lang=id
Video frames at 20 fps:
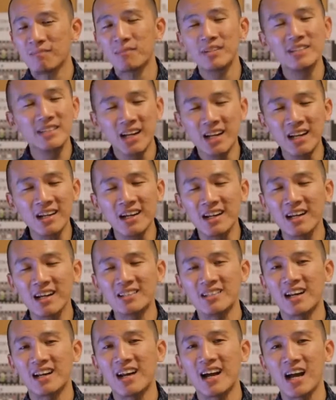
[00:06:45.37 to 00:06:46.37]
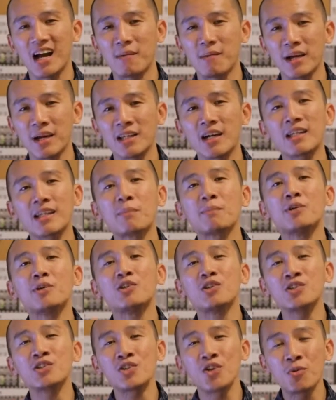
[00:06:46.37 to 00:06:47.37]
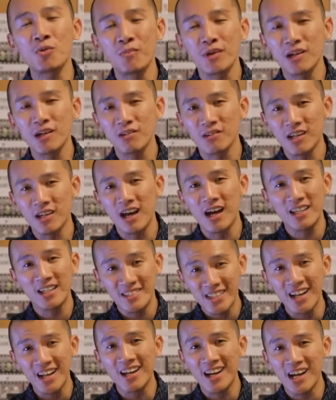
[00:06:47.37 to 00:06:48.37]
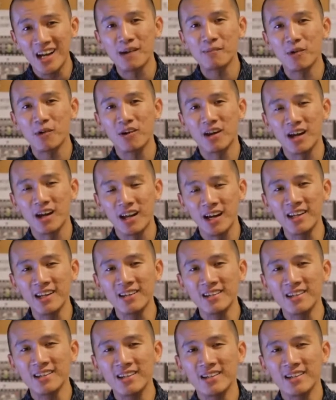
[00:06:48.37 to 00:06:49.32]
menjalankan ajaran agama kita, tapi justru mengikuti ajaran agama orang lain,